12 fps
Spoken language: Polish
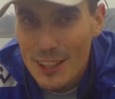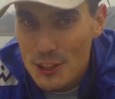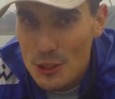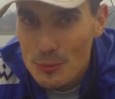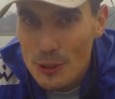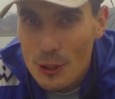
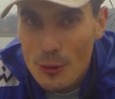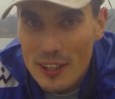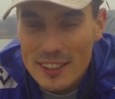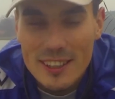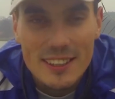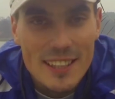A czym
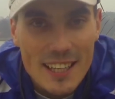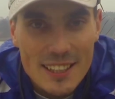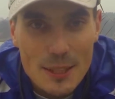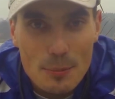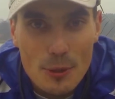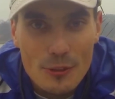dokładnie,
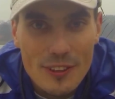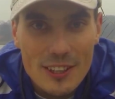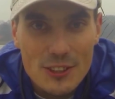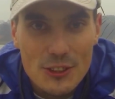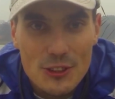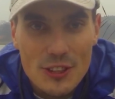jak je
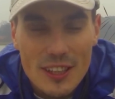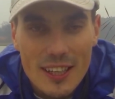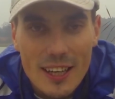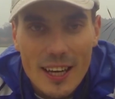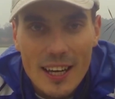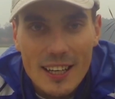prowadzić
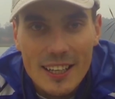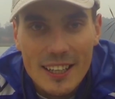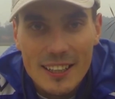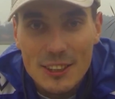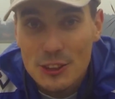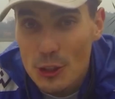
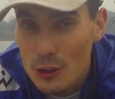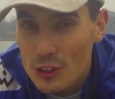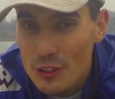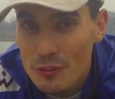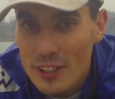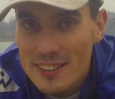i
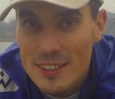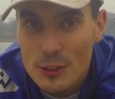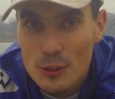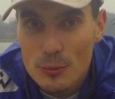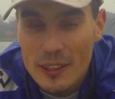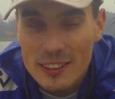troszkę więcej
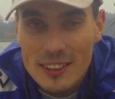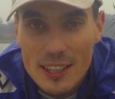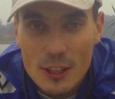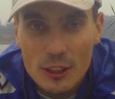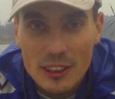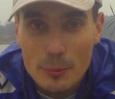o gumach
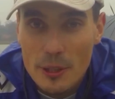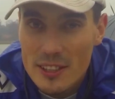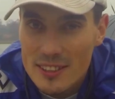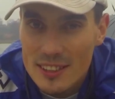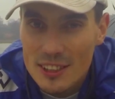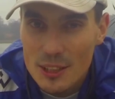Dragona
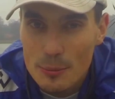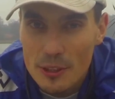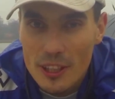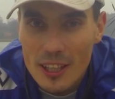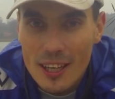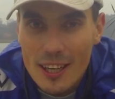między
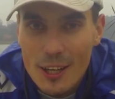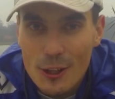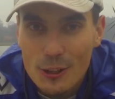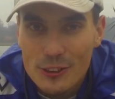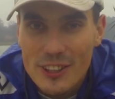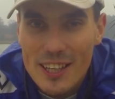innymi
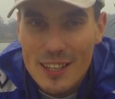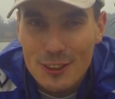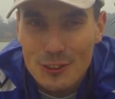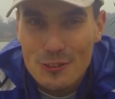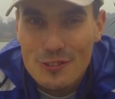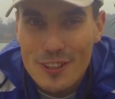o
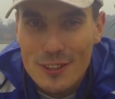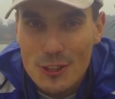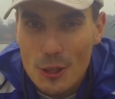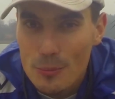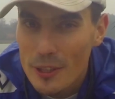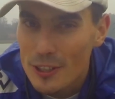Dragon
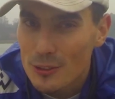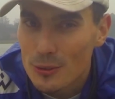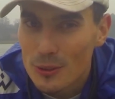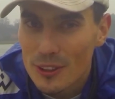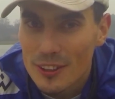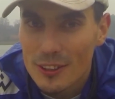Fantomie,
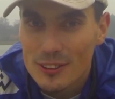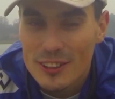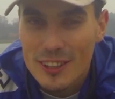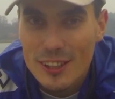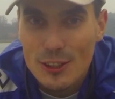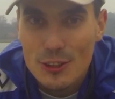który od
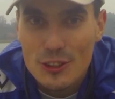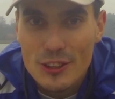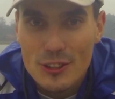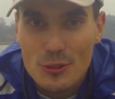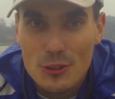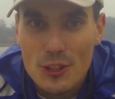jakiegoś
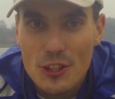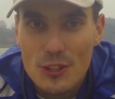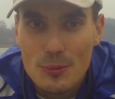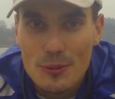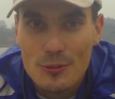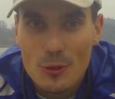czasu
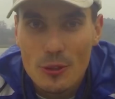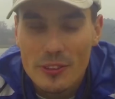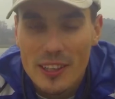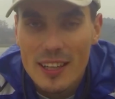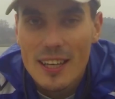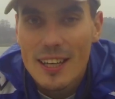siedzi mi w
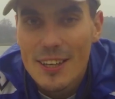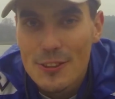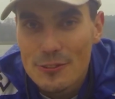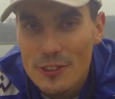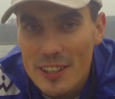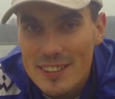głowie.
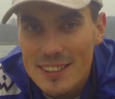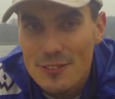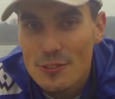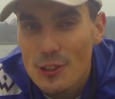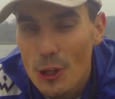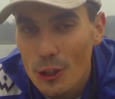
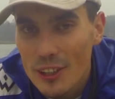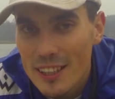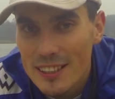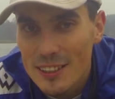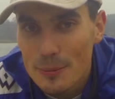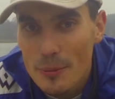Więcej w
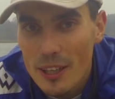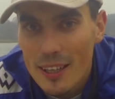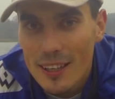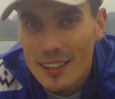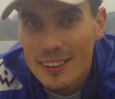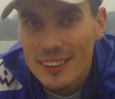kolejnym
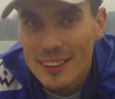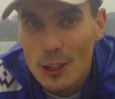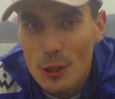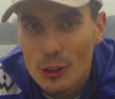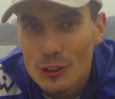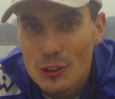e,
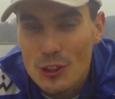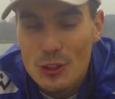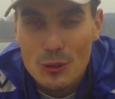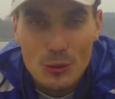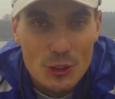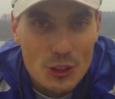
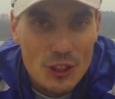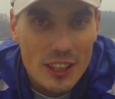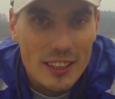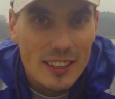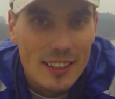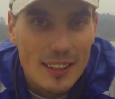odcinku.
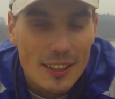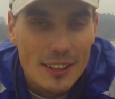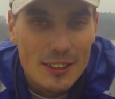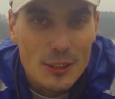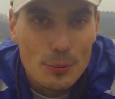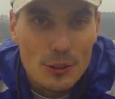Dzisiaj,
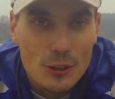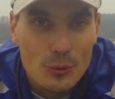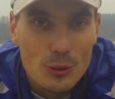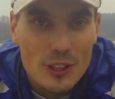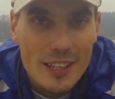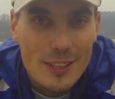nie
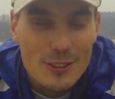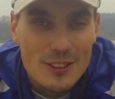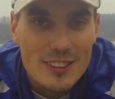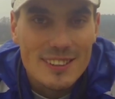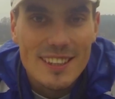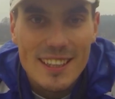
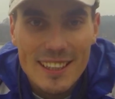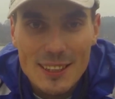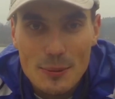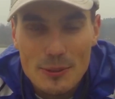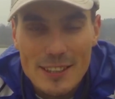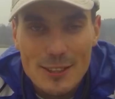przedłużając, nie
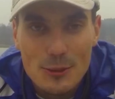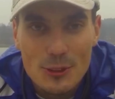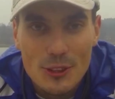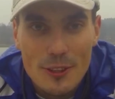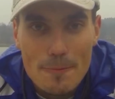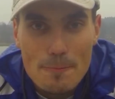gadam za
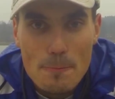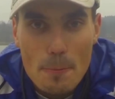dużo.